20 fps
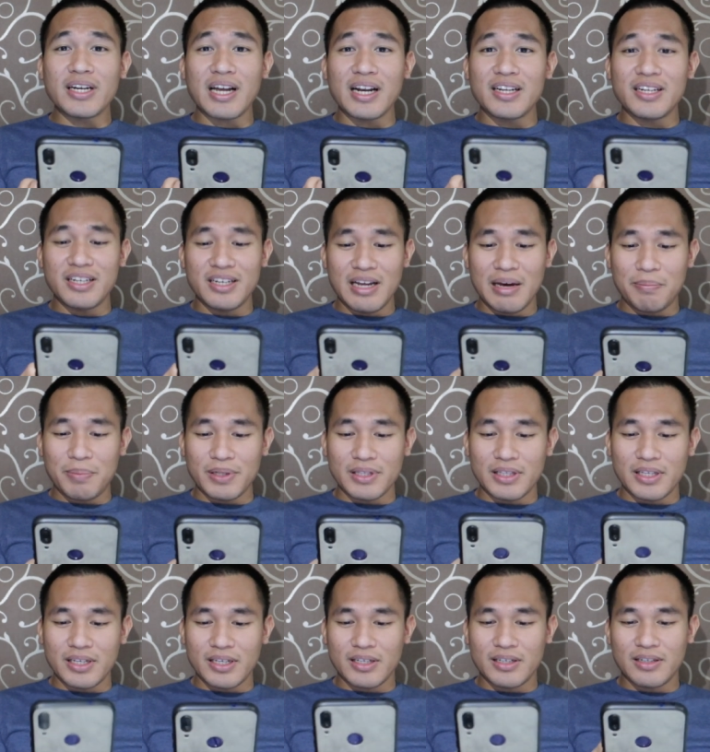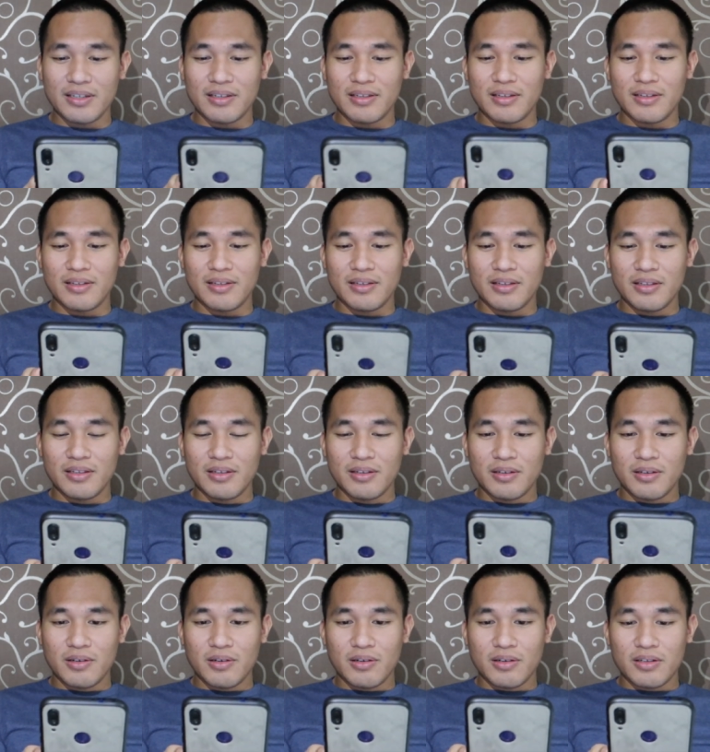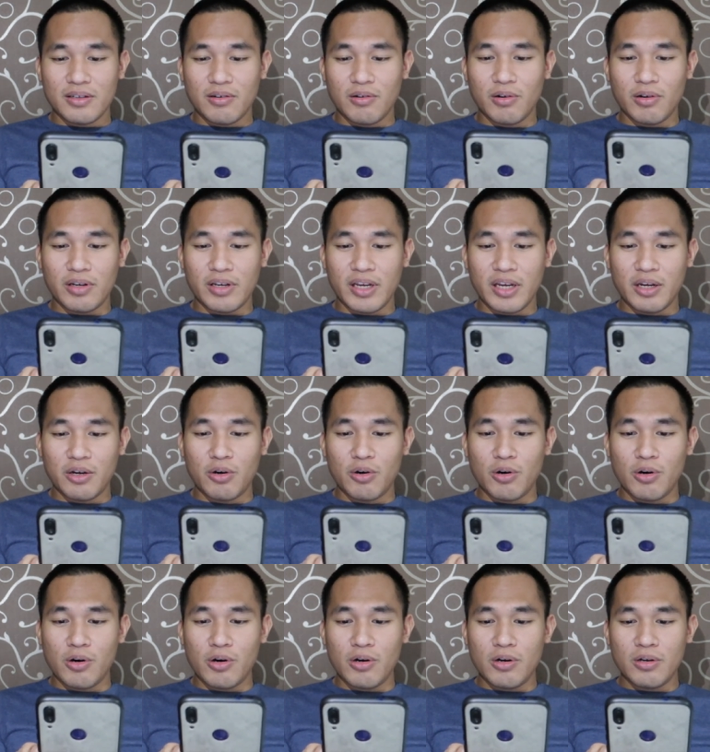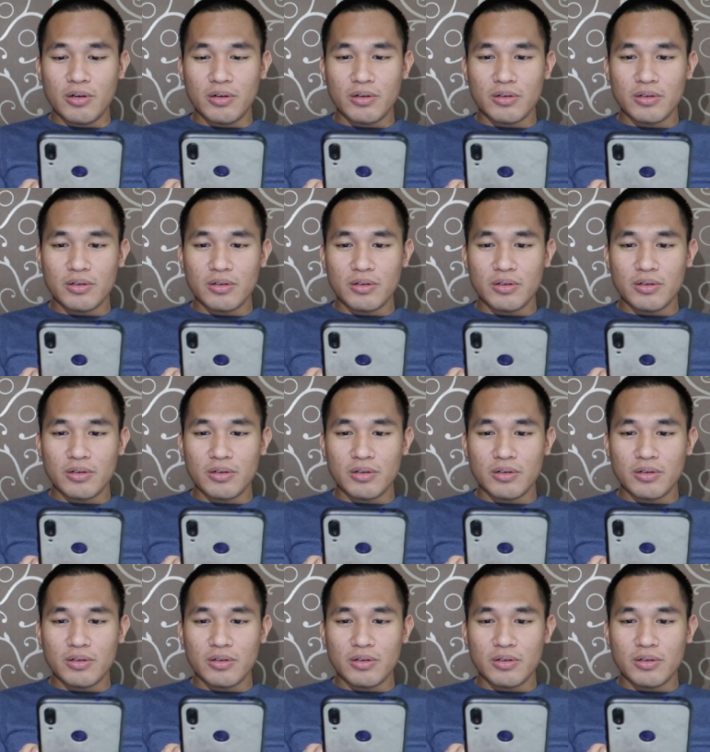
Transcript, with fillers: kalian ini dapat nih. Oke, okay, go.